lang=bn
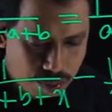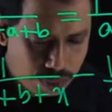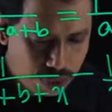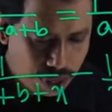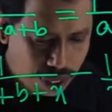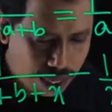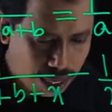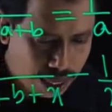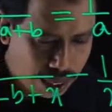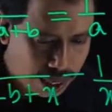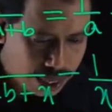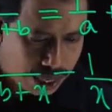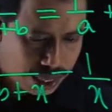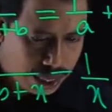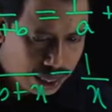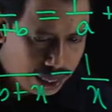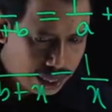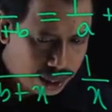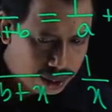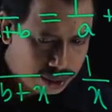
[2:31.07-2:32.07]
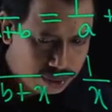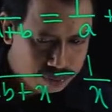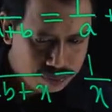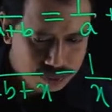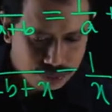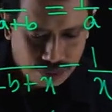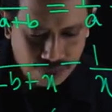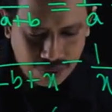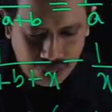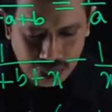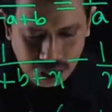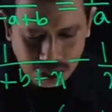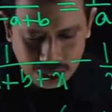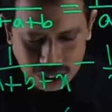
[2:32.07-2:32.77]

বাই কী